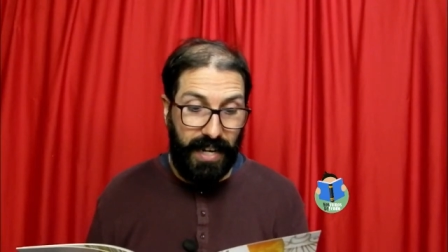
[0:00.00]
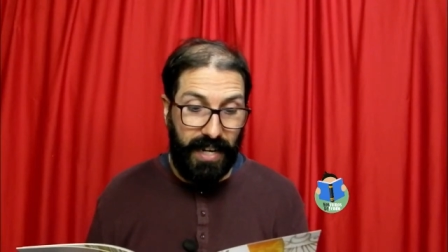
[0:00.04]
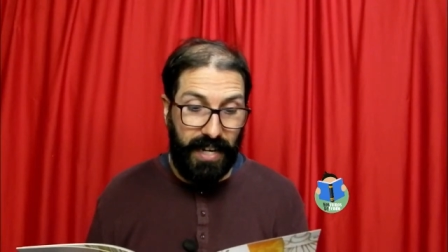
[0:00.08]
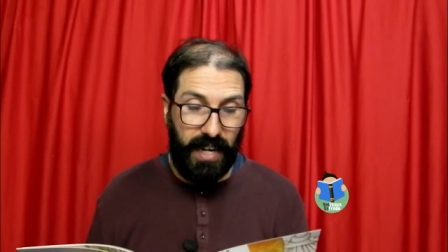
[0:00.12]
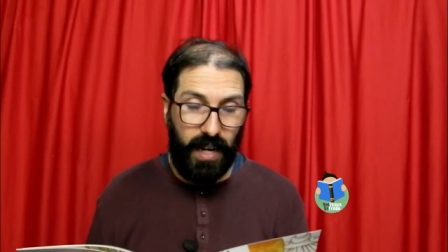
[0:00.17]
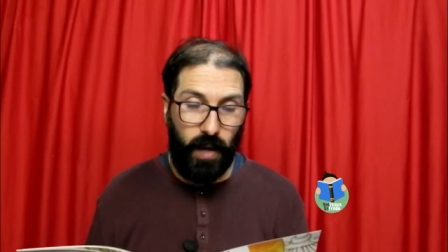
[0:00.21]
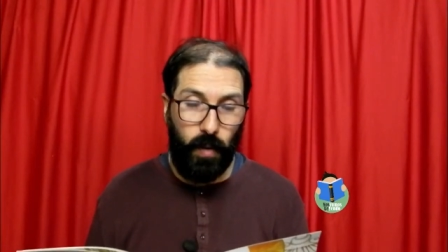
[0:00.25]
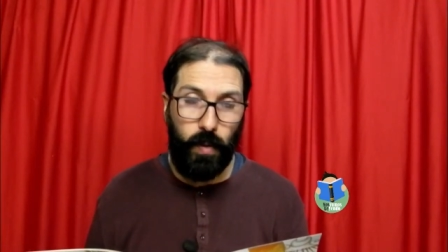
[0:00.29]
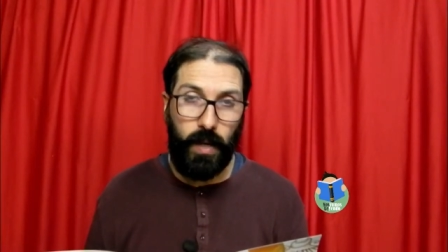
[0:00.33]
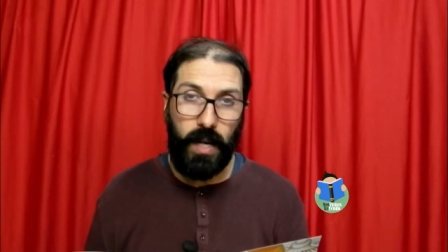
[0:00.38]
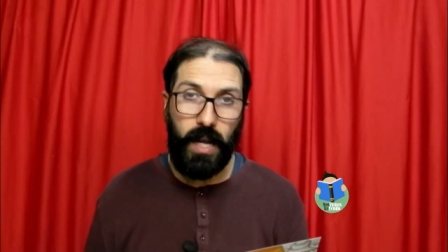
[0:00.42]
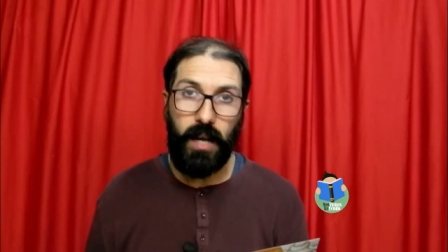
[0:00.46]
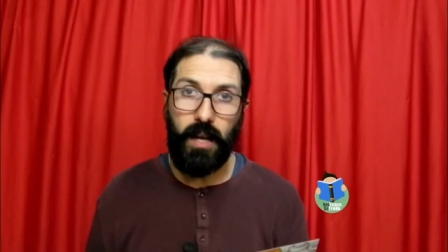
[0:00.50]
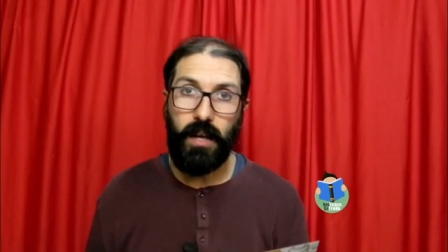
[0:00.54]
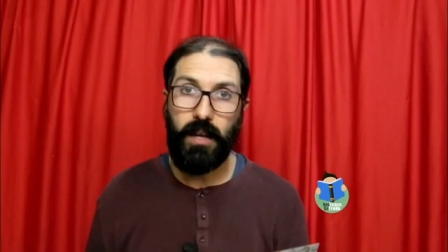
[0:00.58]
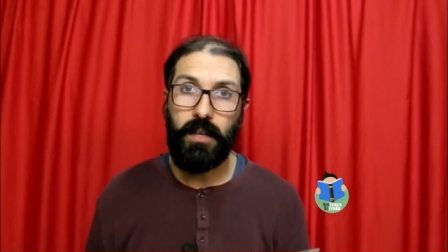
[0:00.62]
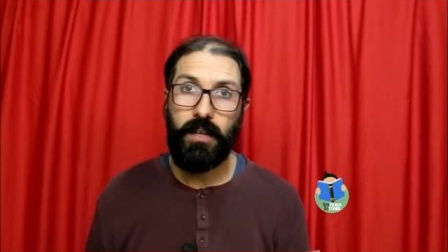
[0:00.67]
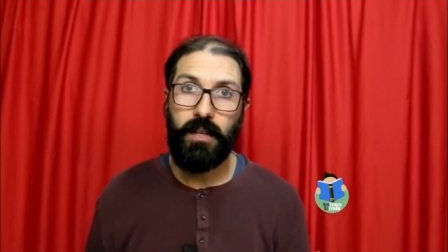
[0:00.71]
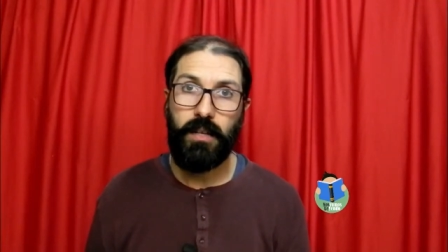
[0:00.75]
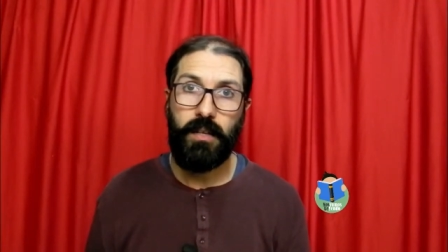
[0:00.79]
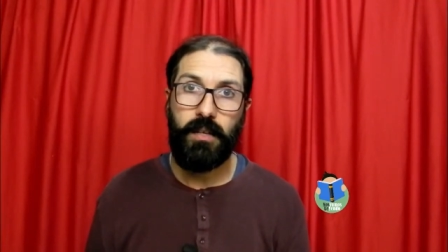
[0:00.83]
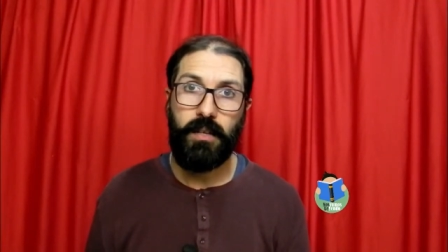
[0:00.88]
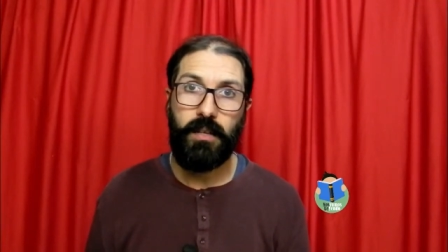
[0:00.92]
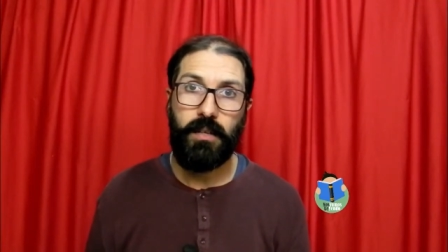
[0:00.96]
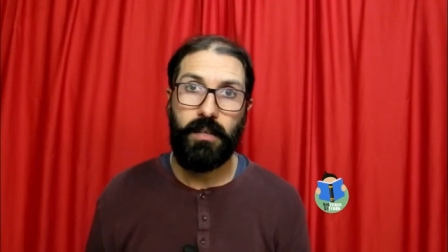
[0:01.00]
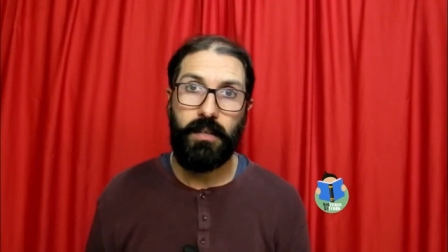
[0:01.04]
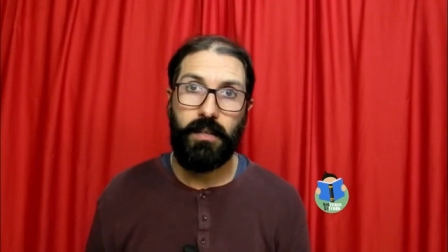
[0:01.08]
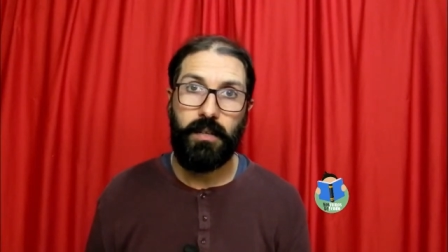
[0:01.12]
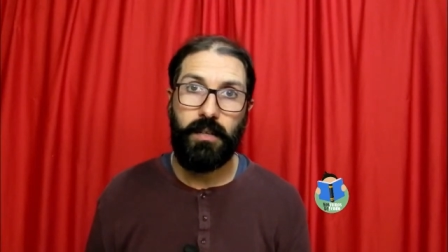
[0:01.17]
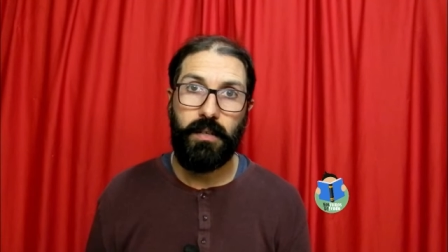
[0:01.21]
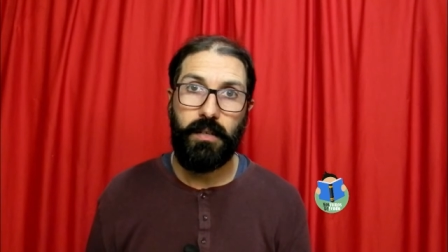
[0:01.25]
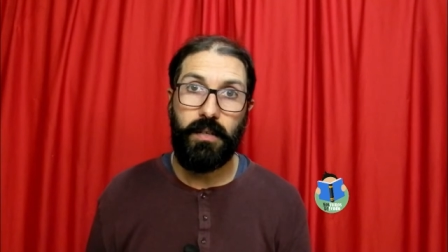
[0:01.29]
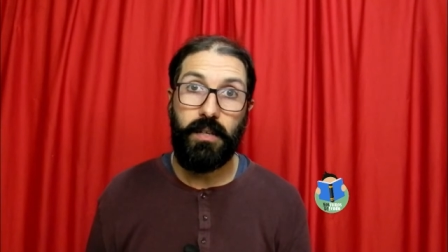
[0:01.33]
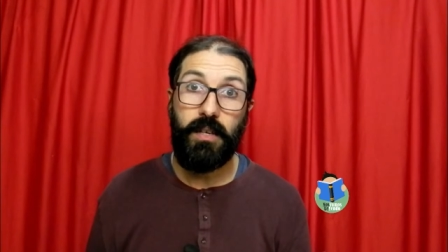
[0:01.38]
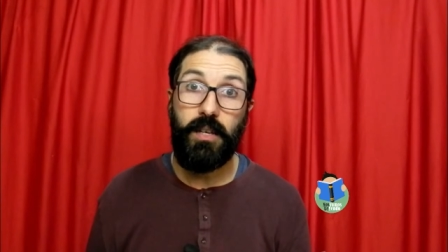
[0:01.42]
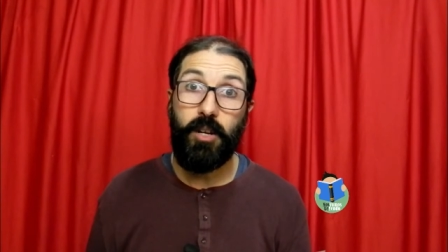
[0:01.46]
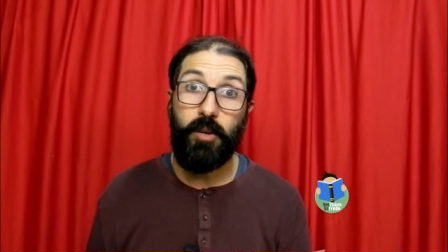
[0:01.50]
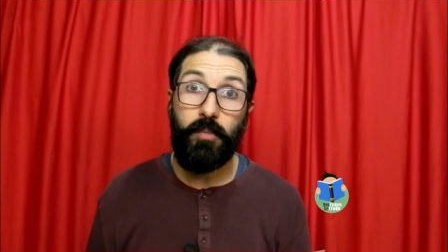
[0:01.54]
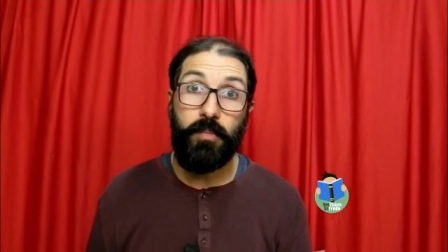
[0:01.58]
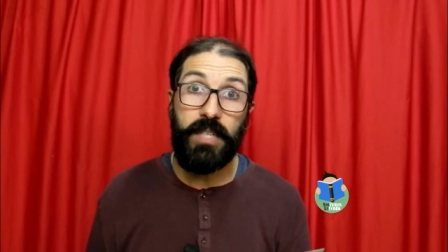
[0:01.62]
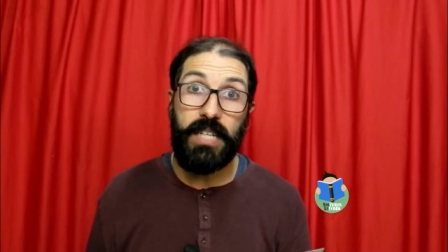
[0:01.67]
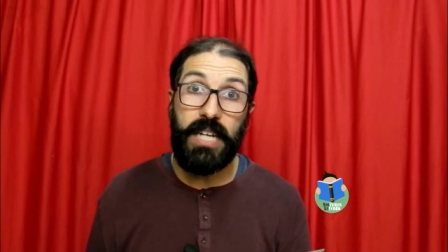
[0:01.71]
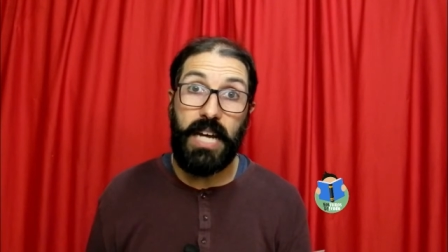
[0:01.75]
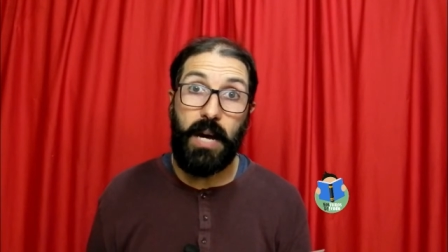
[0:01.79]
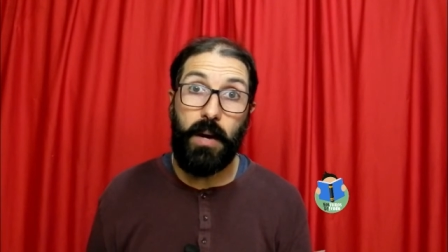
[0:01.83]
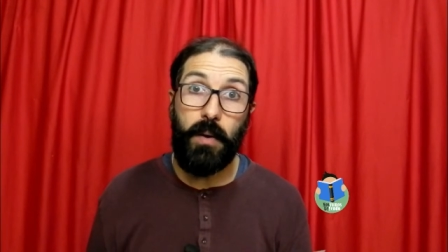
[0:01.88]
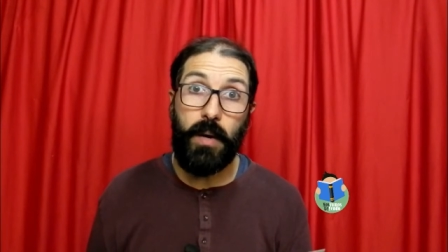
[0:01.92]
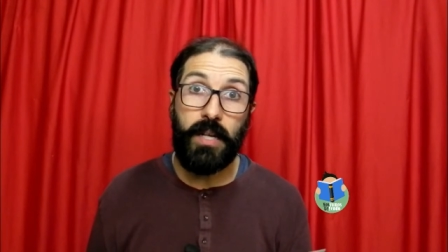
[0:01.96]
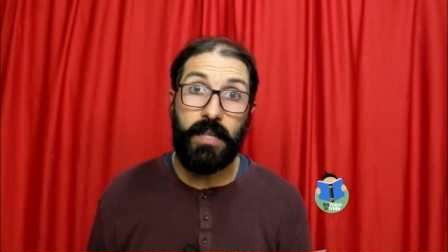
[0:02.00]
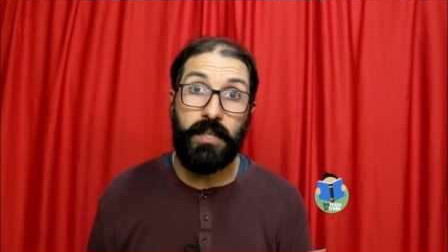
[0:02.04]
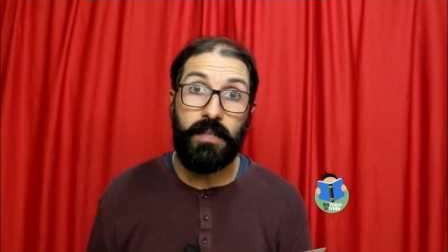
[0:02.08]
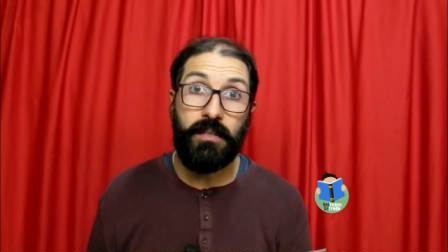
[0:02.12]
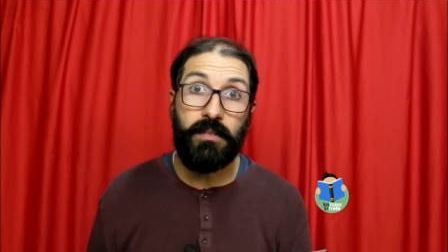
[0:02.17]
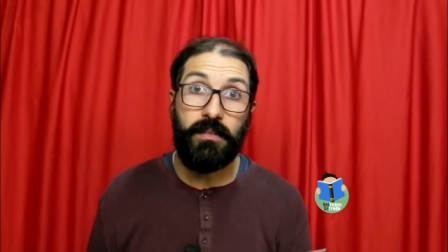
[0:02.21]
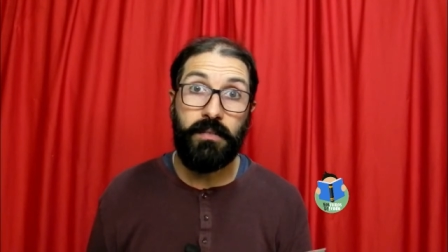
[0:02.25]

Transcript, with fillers: jaula y lo miraban.